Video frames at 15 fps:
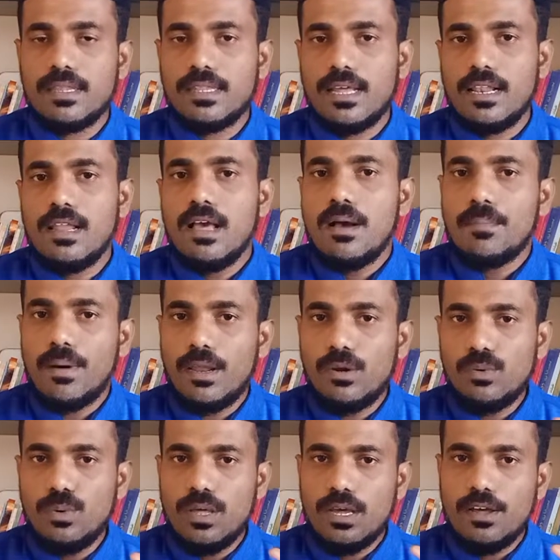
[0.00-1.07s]
பார்த்தால்
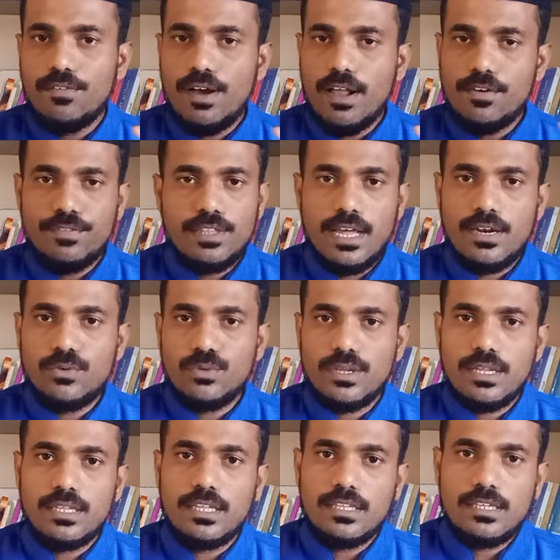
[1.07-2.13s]
மறு உலக வாழ்வு தான்
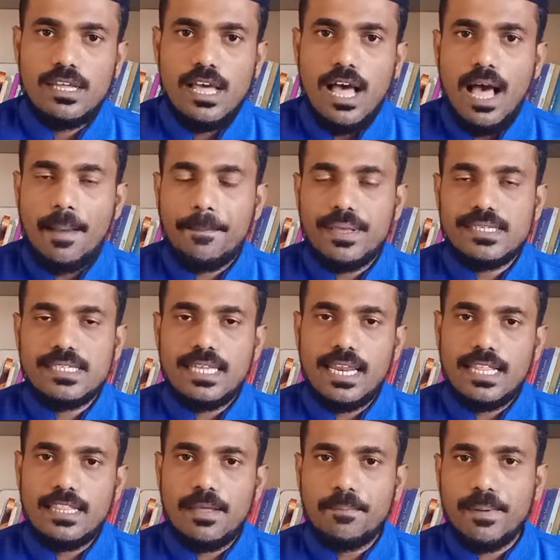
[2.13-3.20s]
உயர்ந்தது அப்ப
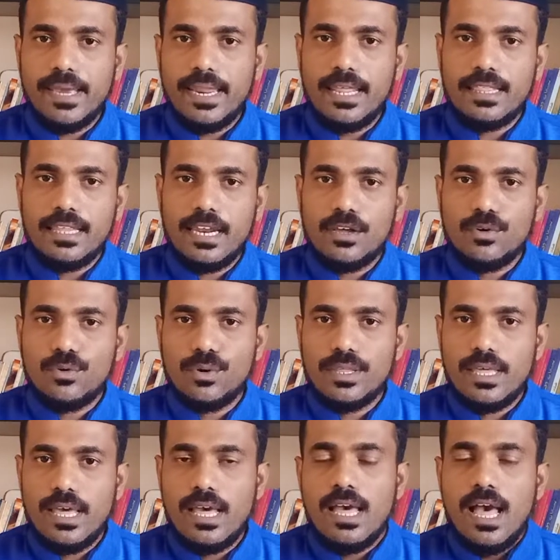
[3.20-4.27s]
சிறந்த பயனை
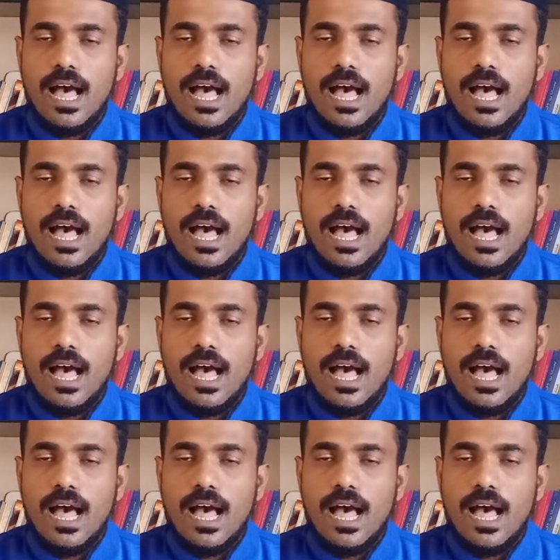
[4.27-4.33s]
தரக்கூடிய